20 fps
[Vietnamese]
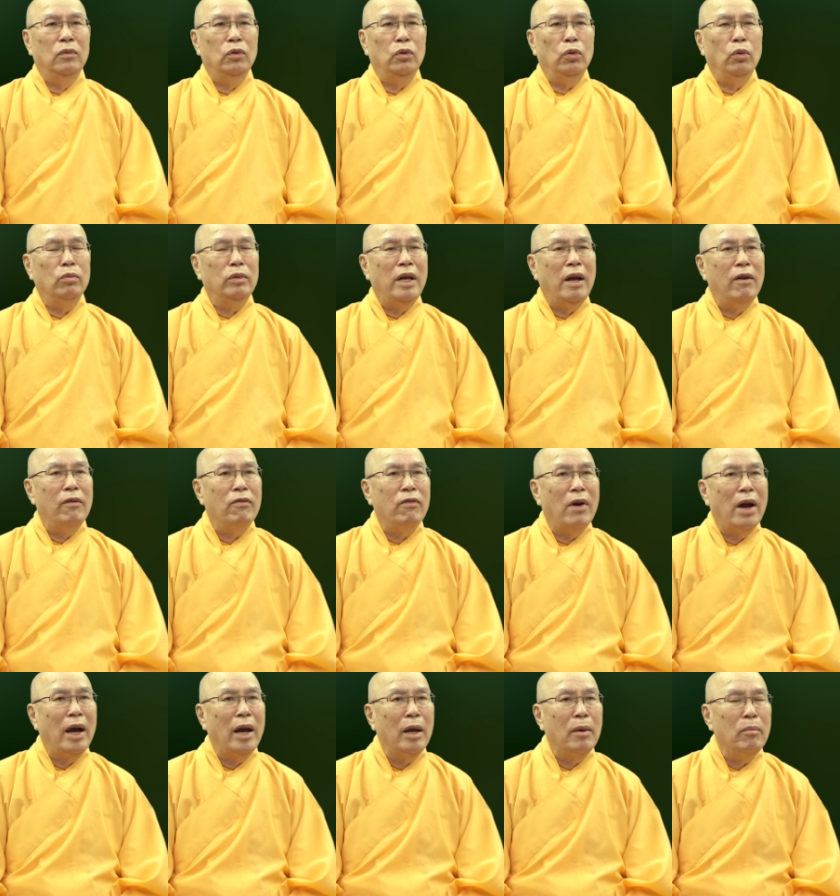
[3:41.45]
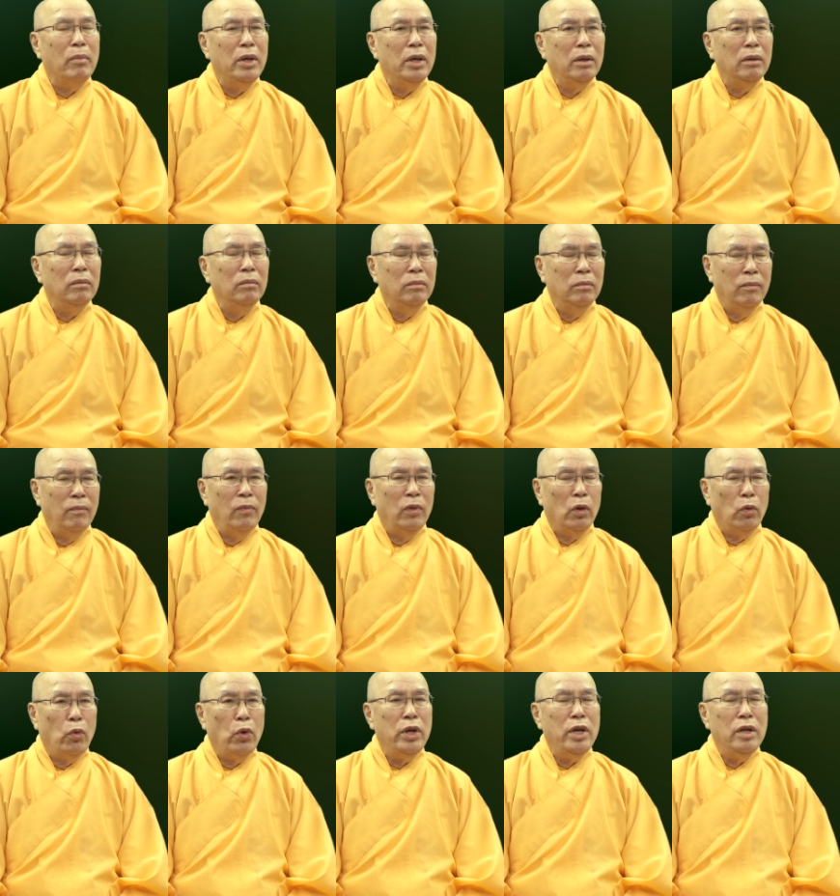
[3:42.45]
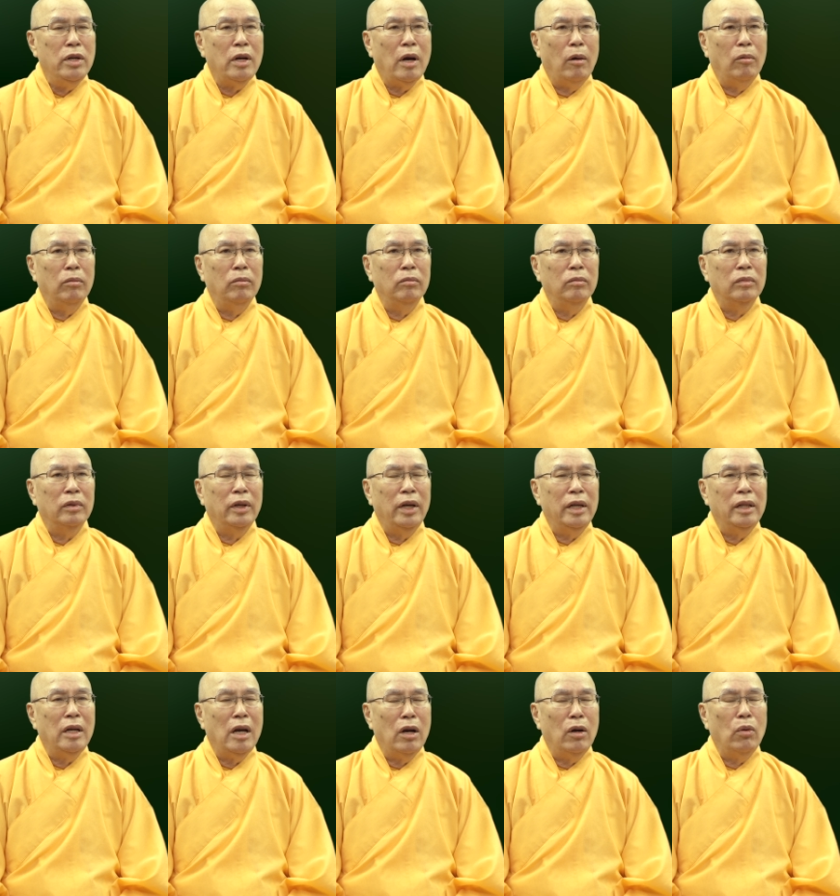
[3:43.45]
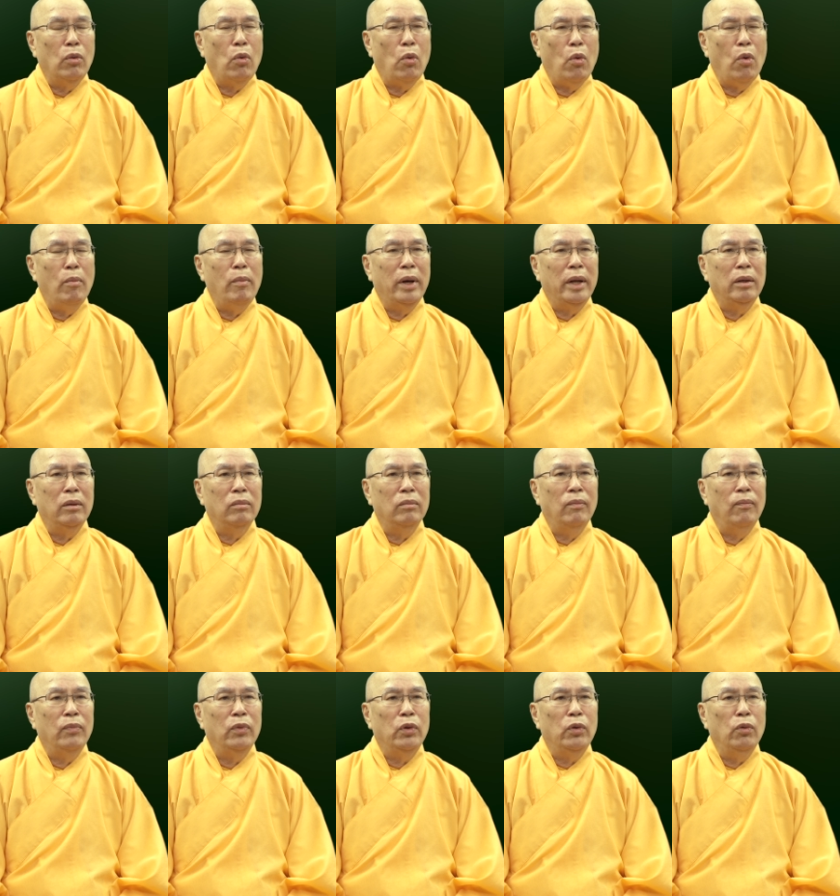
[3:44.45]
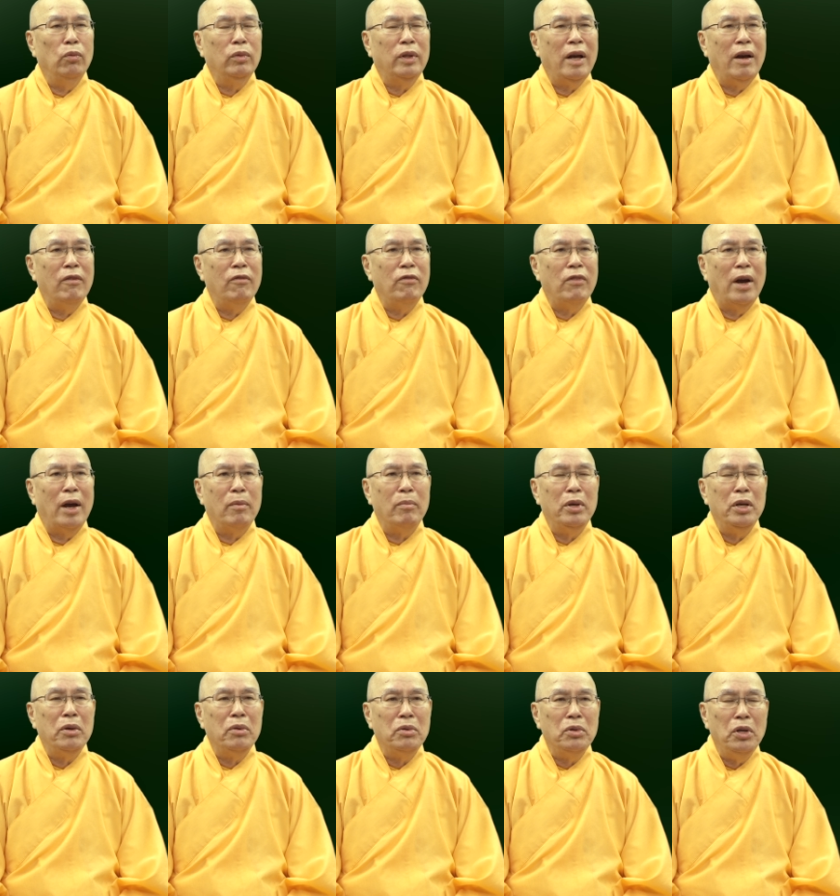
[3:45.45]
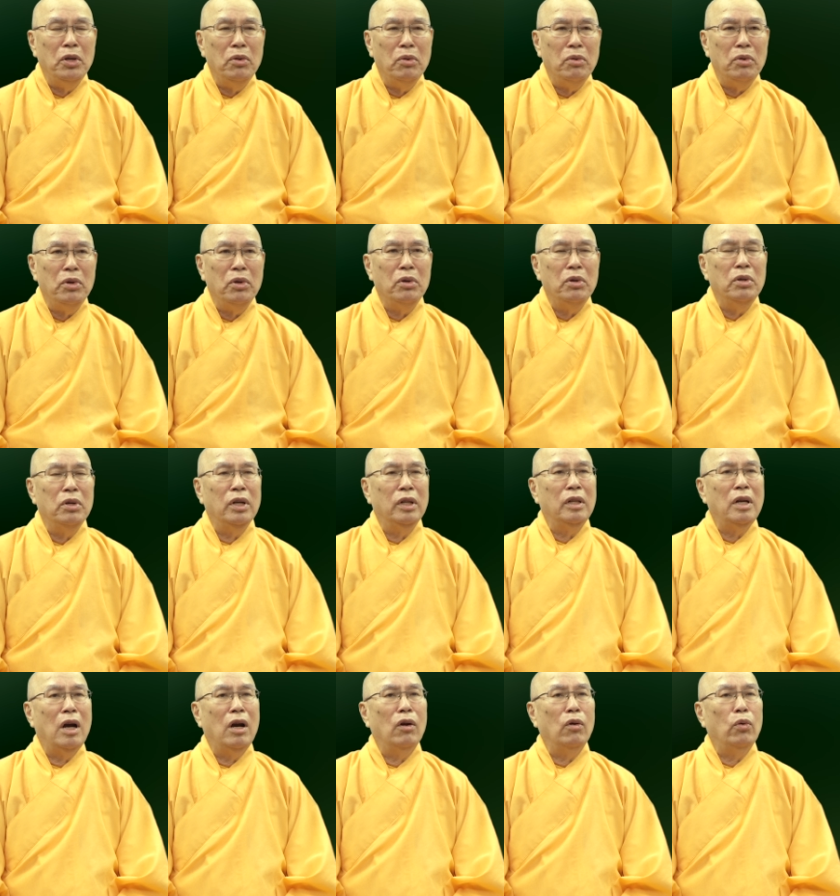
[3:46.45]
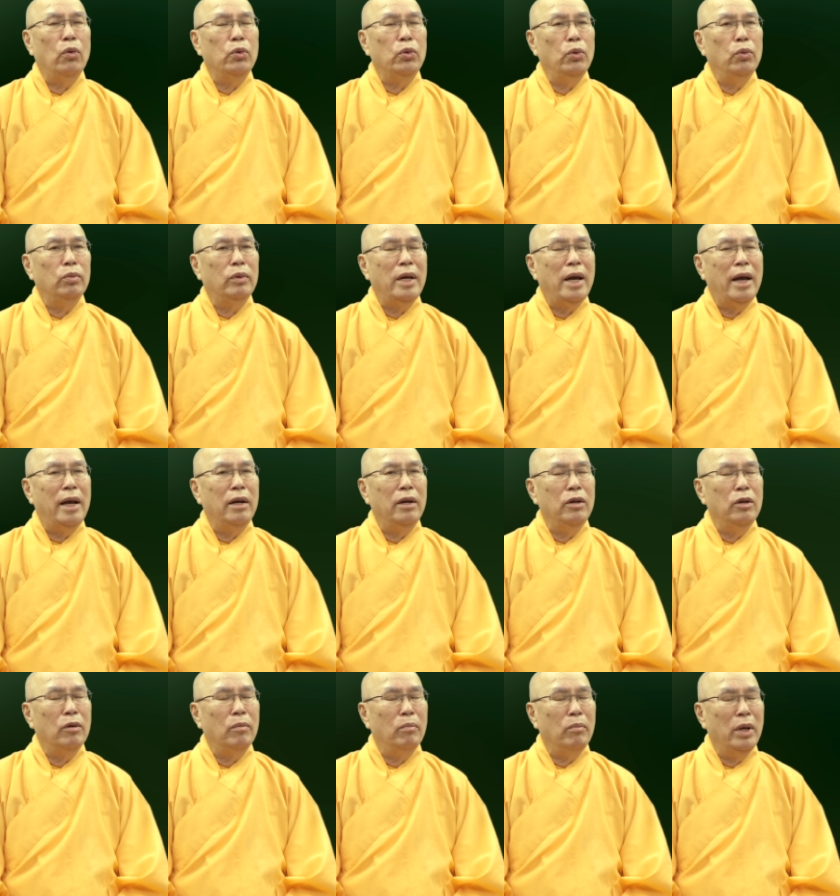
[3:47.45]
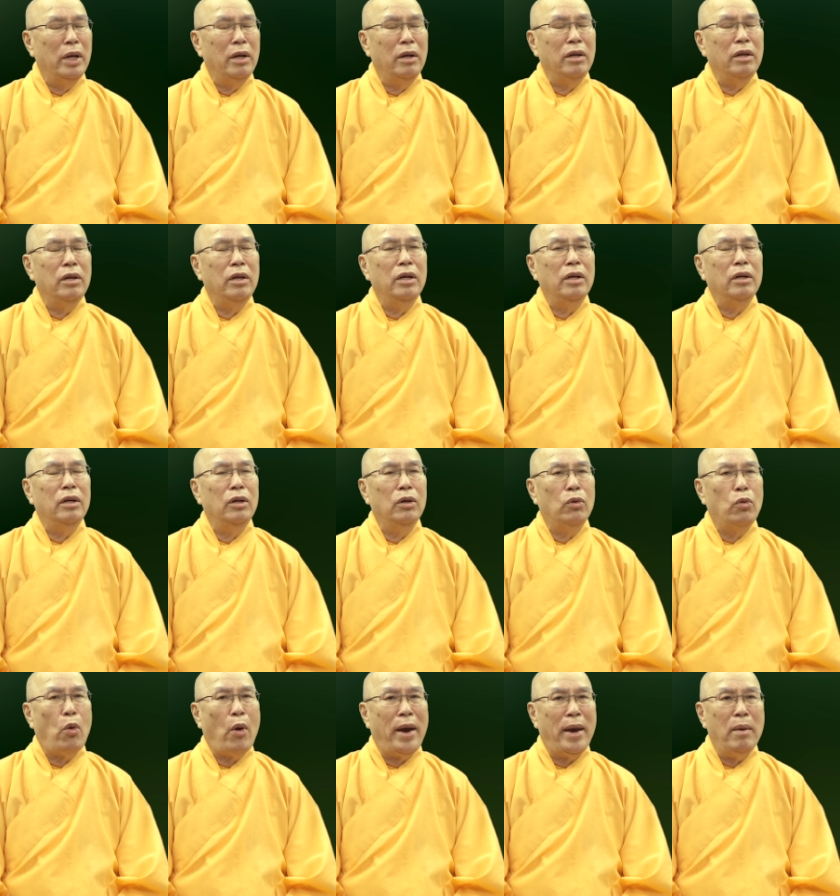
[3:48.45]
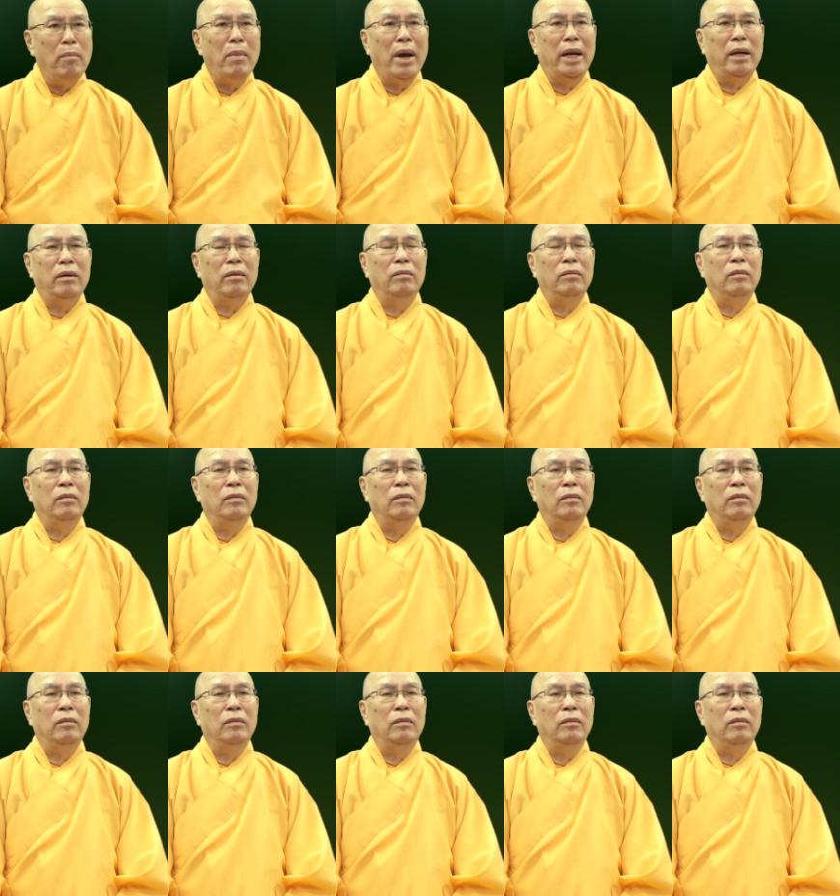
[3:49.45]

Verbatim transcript: chúng ta phải biết quý trọng cái thân của mình, chúng ta phải biết gìn giữ cái thân của chúng ta được bình yên, được khỏe mạnh,